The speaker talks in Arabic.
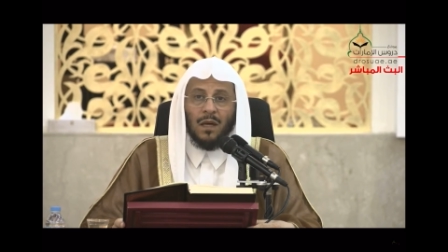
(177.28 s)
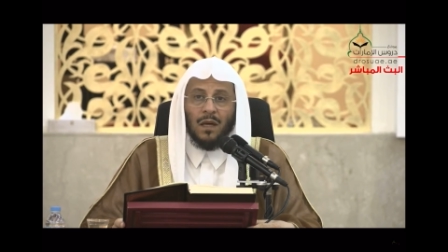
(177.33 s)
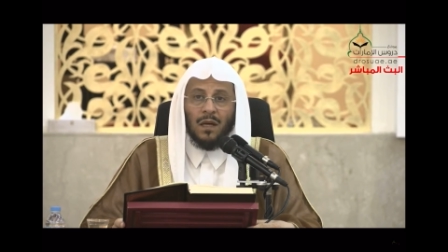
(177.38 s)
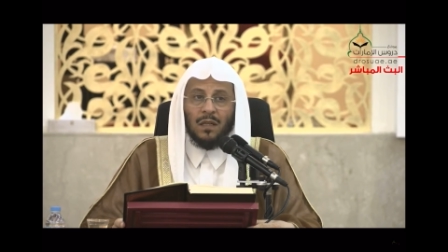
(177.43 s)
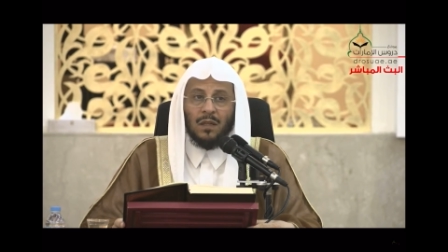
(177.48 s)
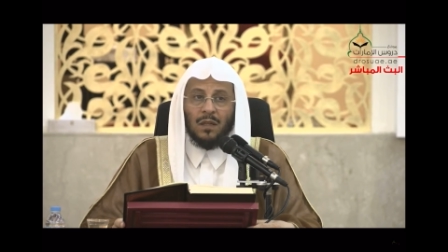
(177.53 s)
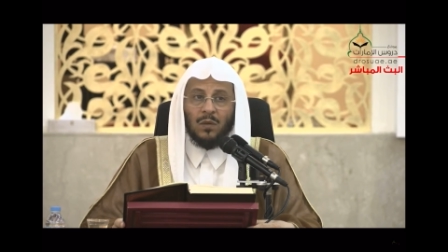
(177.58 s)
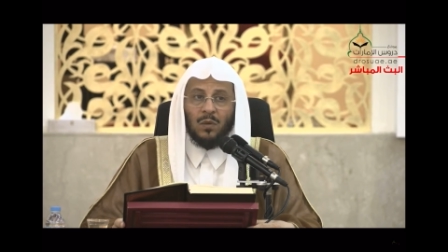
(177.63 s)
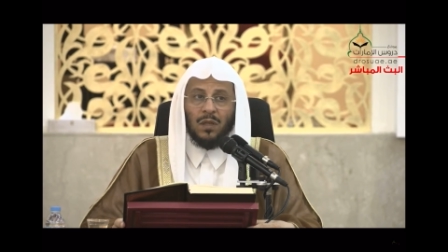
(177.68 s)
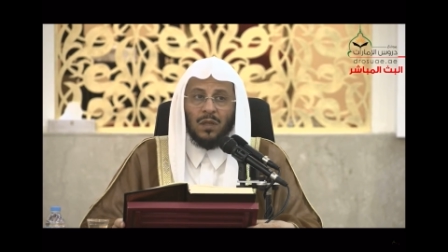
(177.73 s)

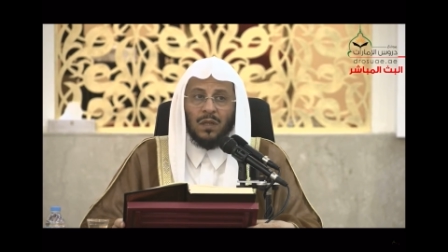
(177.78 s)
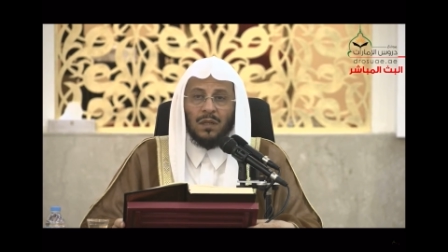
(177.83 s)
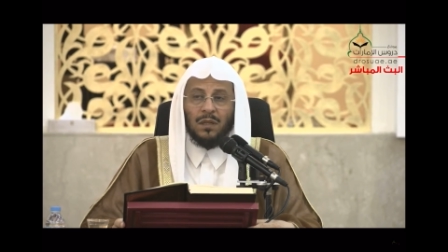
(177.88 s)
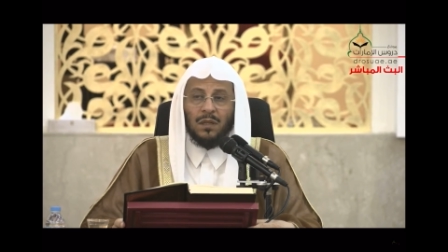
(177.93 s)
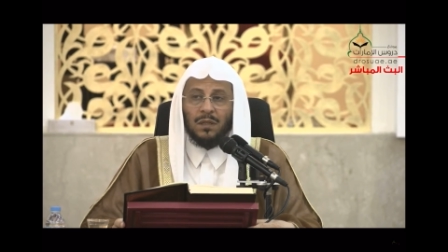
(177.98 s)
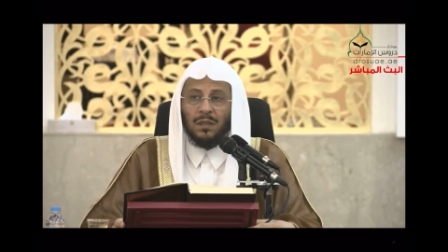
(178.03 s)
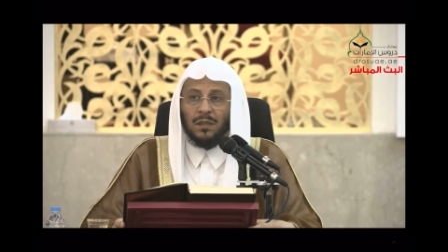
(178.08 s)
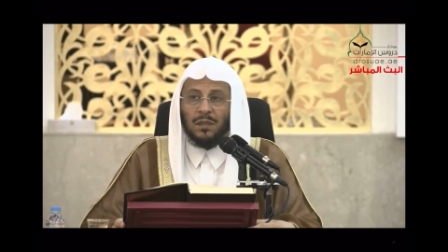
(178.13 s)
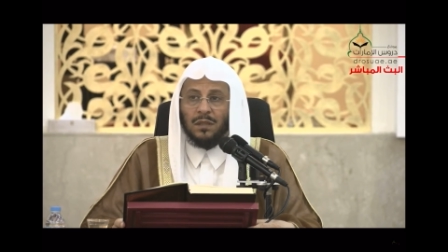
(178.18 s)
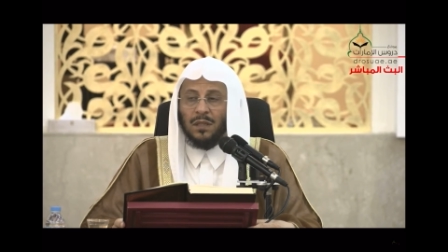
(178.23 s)
قال
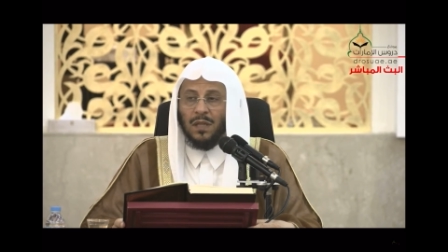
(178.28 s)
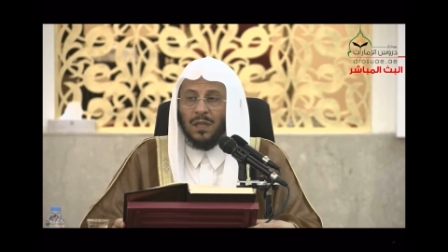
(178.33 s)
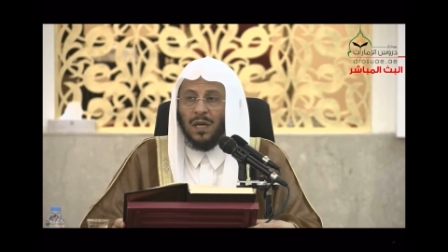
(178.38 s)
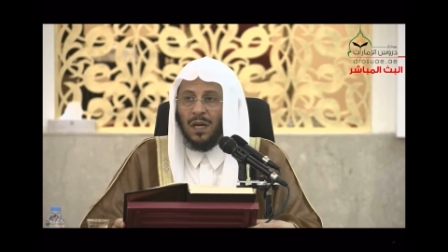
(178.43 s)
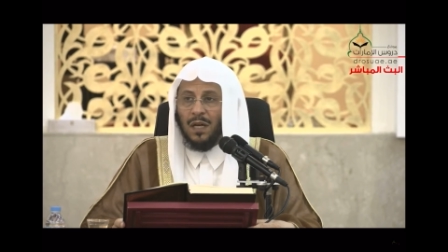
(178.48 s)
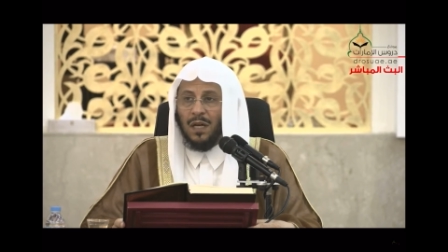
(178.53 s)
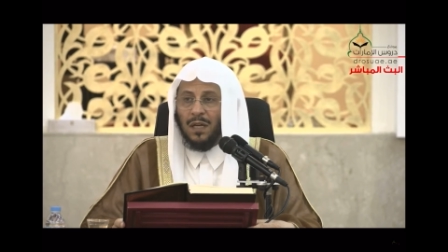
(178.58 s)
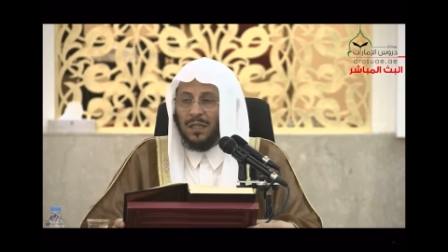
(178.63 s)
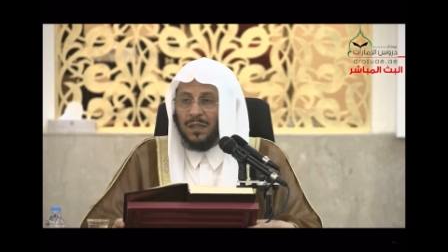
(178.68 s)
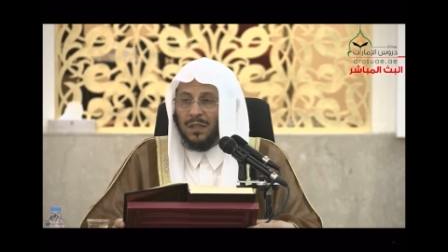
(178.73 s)
والله إني
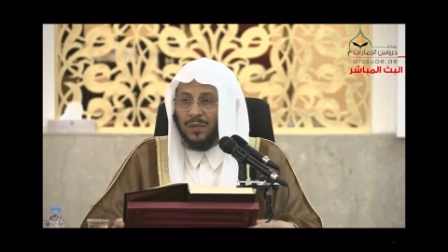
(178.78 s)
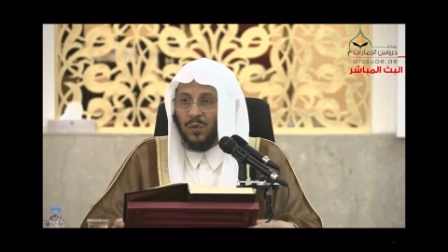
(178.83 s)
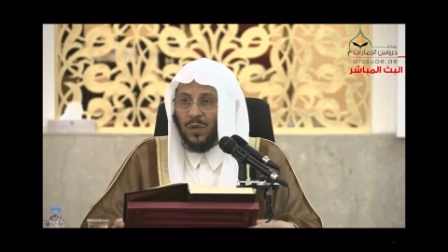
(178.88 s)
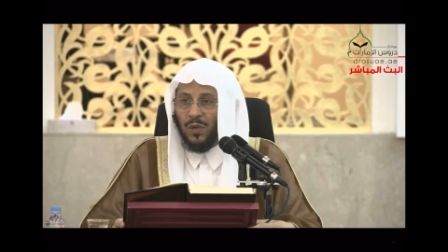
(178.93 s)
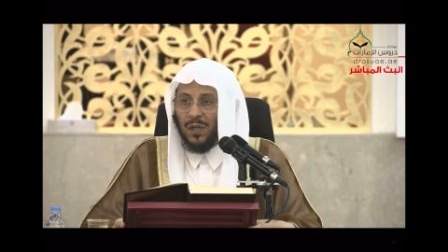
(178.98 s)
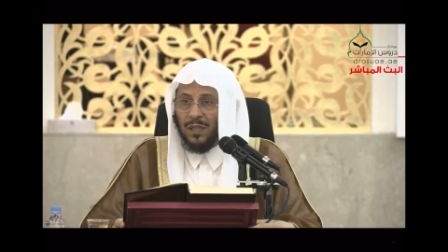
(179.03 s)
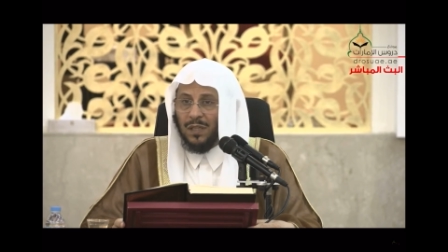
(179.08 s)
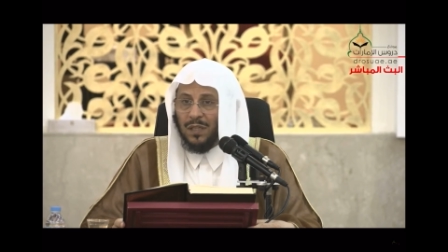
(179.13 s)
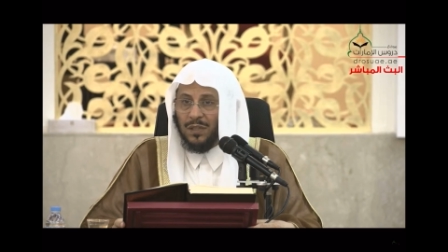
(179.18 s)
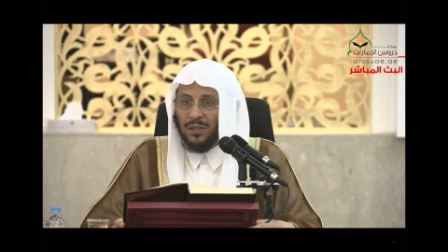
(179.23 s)
لا أحلف
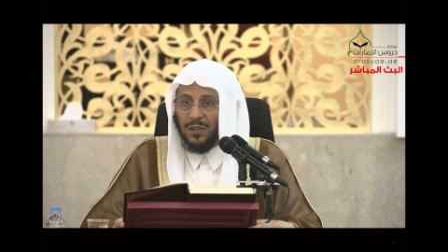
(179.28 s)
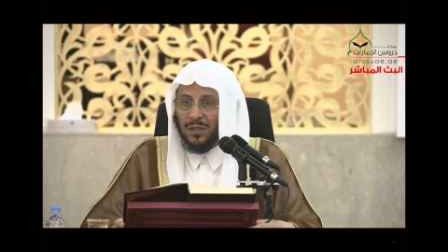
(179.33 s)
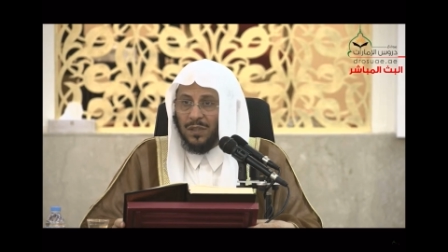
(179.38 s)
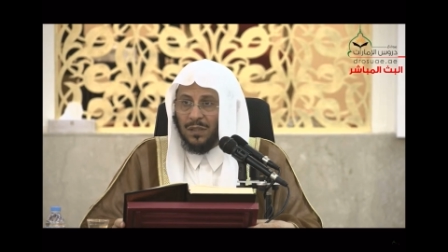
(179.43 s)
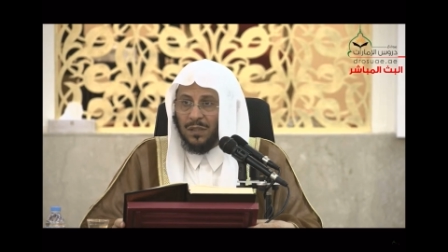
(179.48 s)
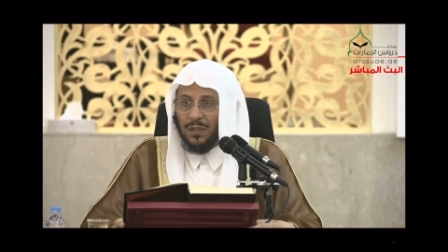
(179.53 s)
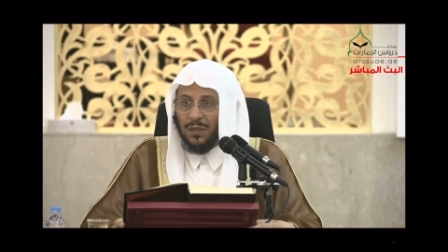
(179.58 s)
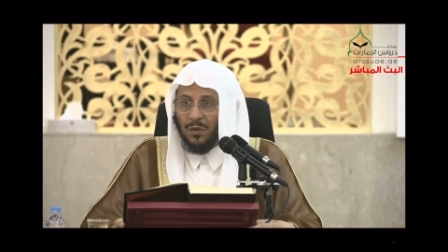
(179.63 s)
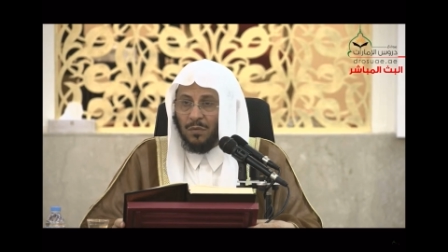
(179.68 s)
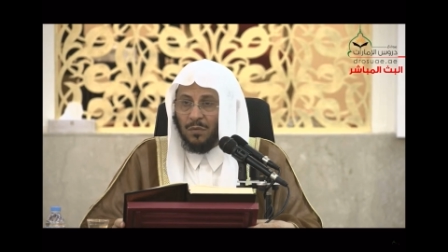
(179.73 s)
على شيء